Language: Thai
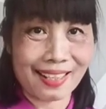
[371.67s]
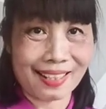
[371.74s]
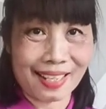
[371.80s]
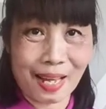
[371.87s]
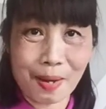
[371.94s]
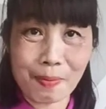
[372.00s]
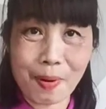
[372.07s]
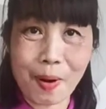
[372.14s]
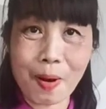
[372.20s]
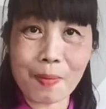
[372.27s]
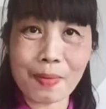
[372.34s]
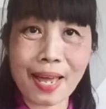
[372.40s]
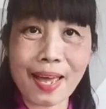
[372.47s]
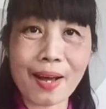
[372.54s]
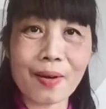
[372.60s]
ถ้าพร้อม
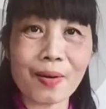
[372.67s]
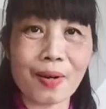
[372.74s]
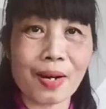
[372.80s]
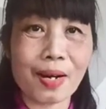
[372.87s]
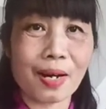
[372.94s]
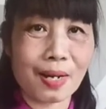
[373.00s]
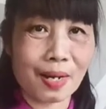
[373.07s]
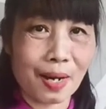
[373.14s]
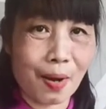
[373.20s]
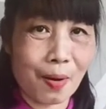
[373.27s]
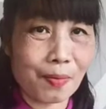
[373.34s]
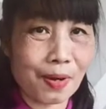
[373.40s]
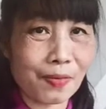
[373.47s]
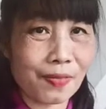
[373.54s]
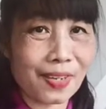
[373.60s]
แล้ว เรา
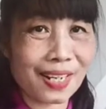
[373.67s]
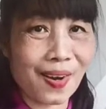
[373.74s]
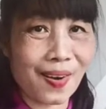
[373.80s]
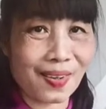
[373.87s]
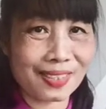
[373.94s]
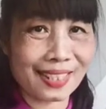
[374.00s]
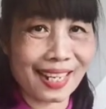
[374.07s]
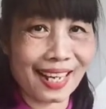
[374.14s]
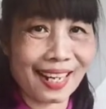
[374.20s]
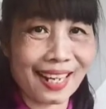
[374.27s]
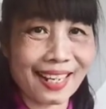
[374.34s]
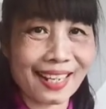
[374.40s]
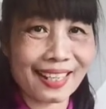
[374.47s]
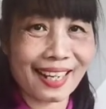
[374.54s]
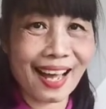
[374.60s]
มาฝึกออกเสียงกัน
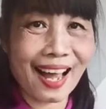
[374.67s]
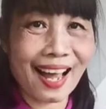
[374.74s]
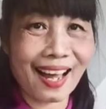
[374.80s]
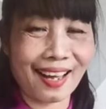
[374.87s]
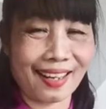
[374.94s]
เลยค่ะ